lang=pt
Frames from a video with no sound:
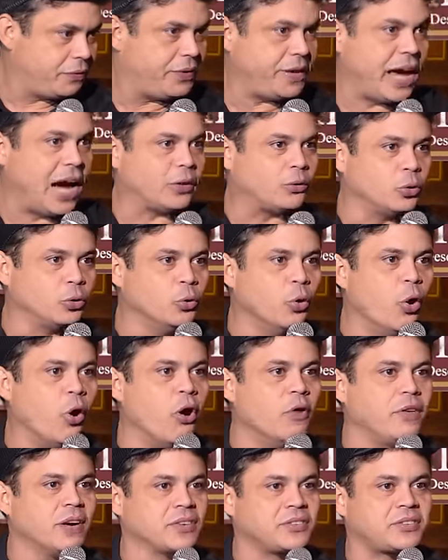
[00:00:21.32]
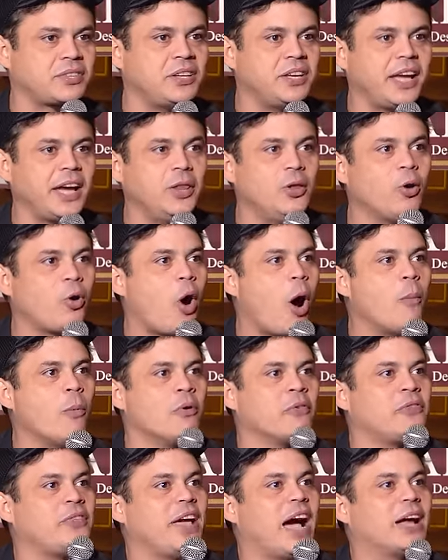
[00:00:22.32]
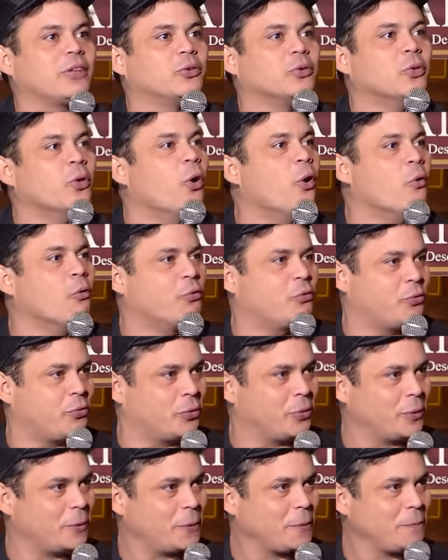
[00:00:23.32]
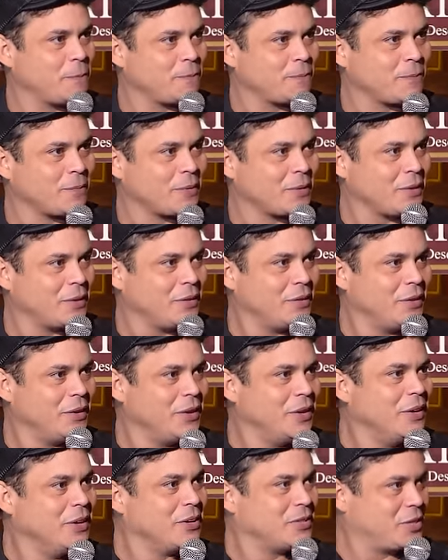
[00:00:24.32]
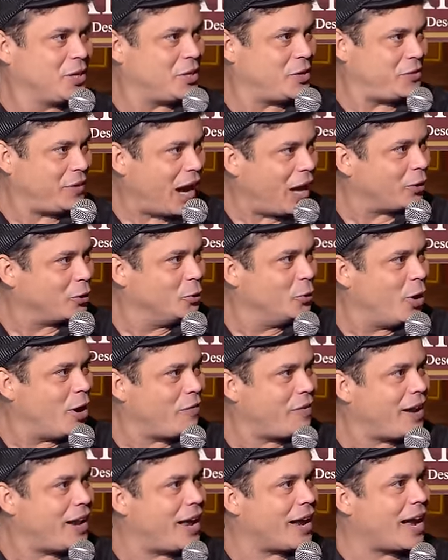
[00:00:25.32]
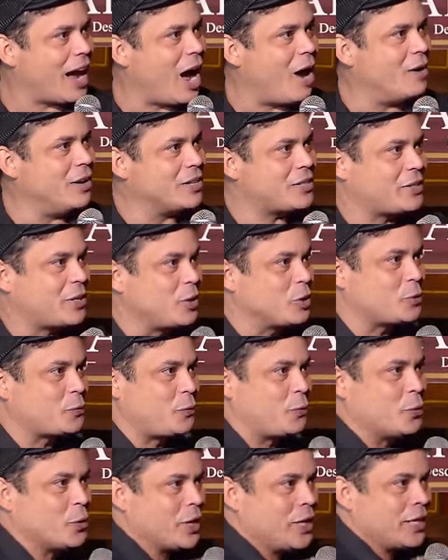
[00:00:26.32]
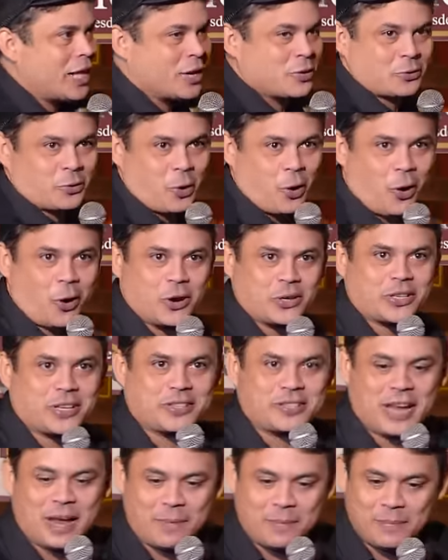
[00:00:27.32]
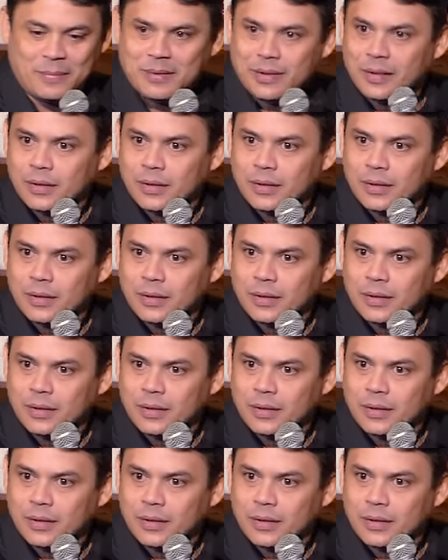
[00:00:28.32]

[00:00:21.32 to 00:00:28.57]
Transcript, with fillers: Viado novo assim, quem não come um viado novo? Esses viado novo é legal, eles têm os furinhos nas costas, sabe?